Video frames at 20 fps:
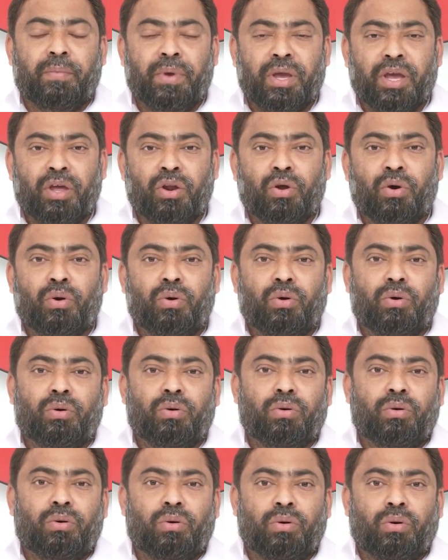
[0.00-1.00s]
మీరు
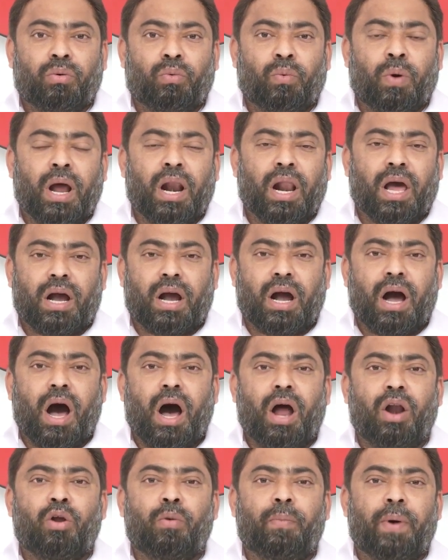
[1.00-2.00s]
వాళ్ళ
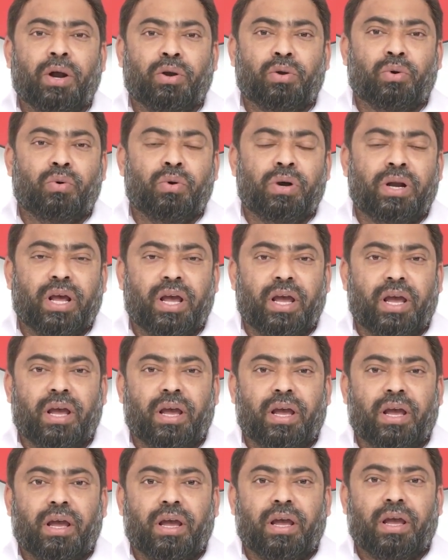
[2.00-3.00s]
కాళ్ళు పట్టుకుంటే
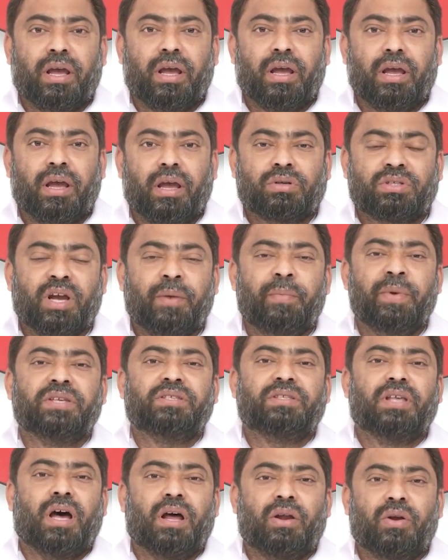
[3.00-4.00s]

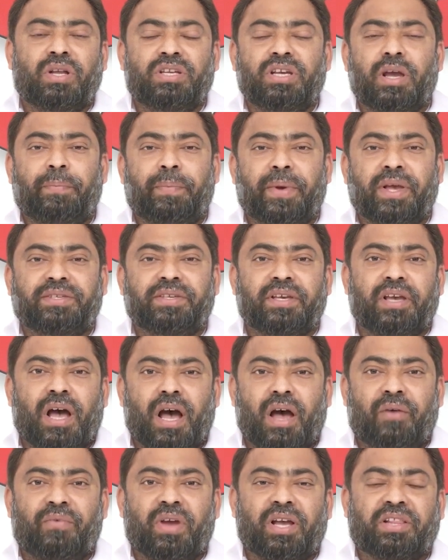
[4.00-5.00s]
క్షమిస్తారు అని చెప్పేసి
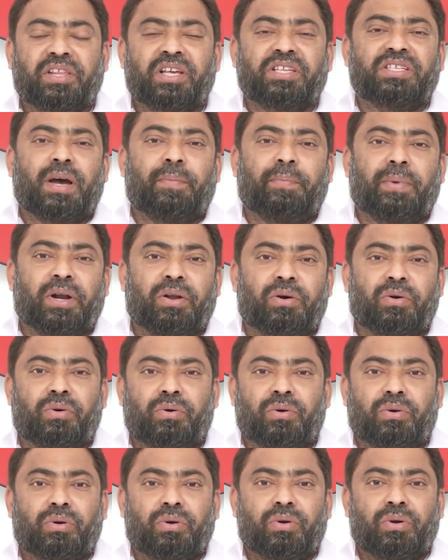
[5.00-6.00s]
ఆ వ్యక్తి చెప్పటం
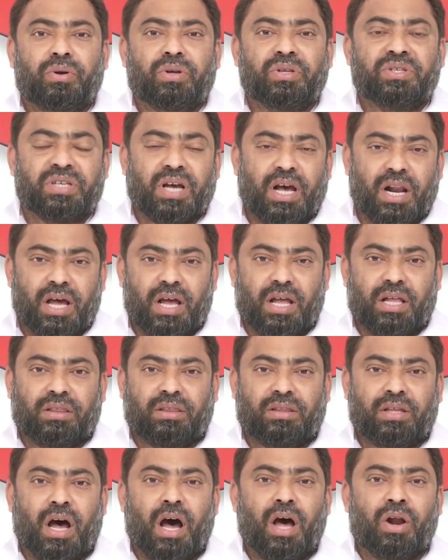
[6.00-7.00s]
చాలా
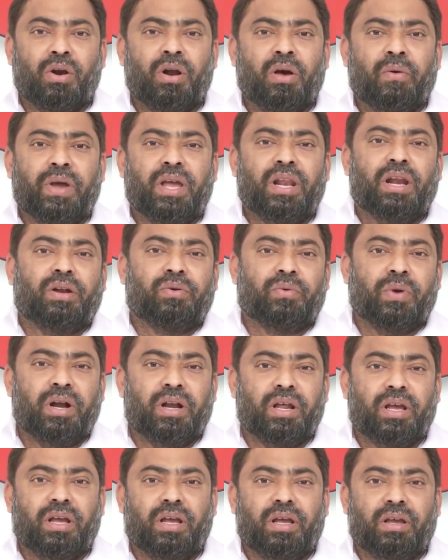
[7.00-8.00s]

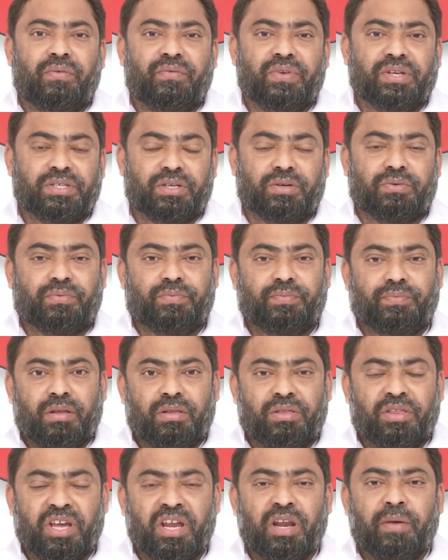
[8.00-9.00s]
దారుణమైనటువంటి విషయం
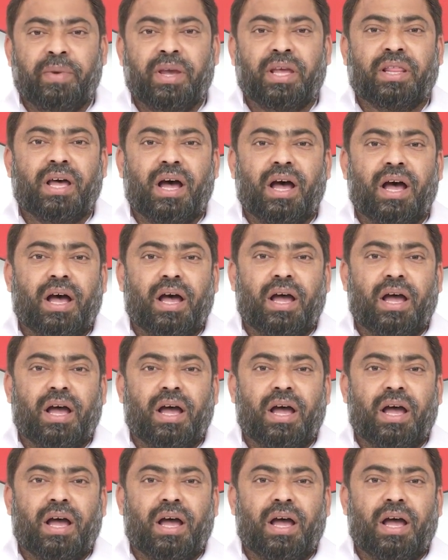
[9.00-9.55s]
దీని మీద